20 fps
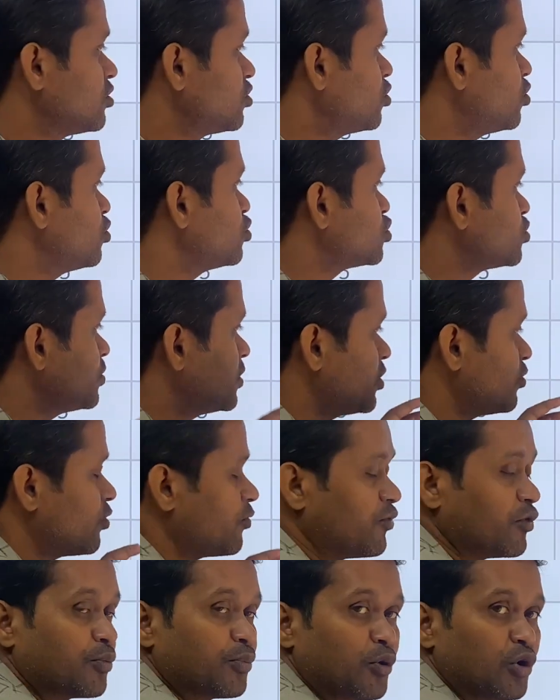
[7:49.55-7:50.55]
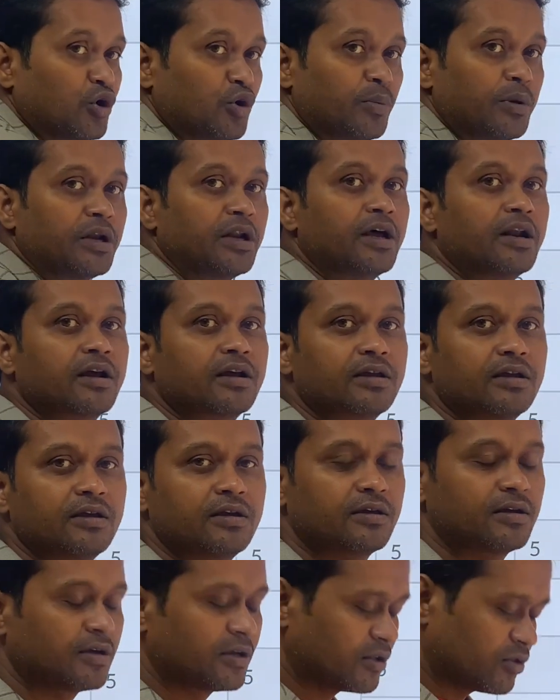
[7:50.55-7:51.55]
तो उसमें वो पोर्टफोलियो में ना रखे
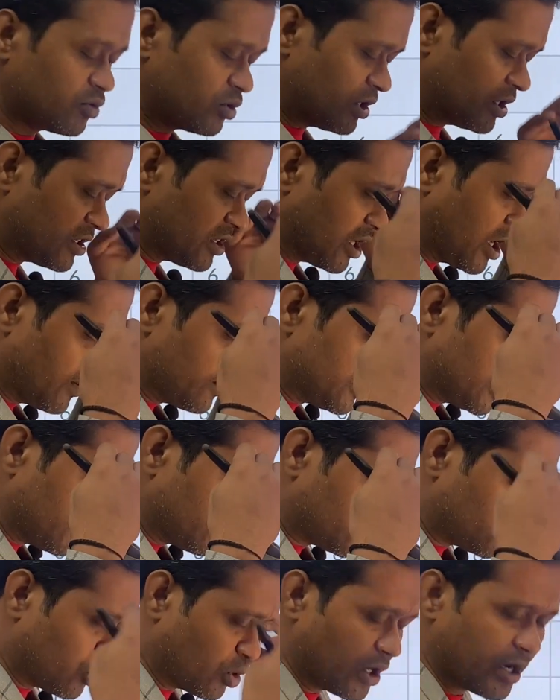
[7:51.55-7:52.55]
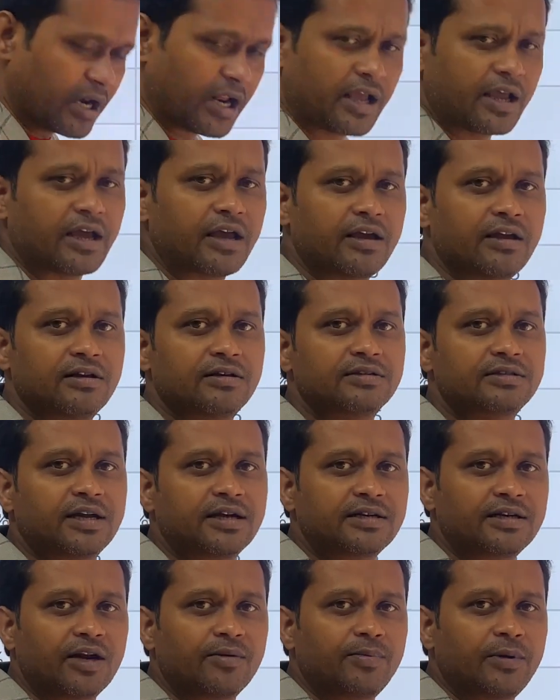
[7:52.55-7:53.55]
तो ये ताम झाम छोड़ना है
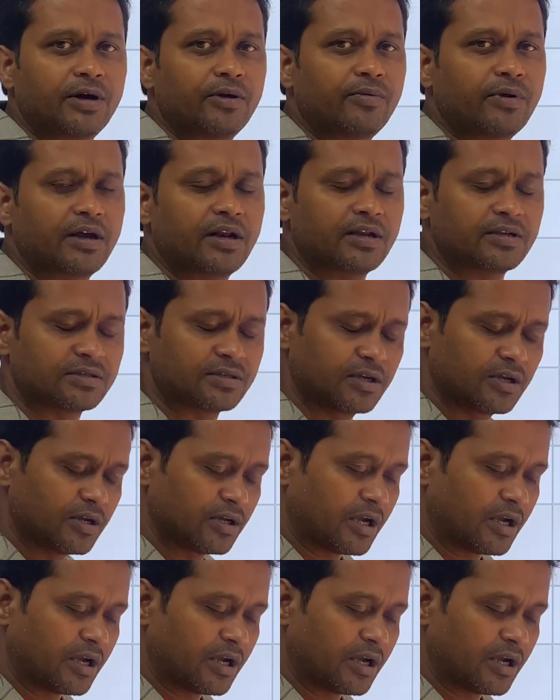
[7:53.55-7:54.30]
सेक्टर फंड वगैरह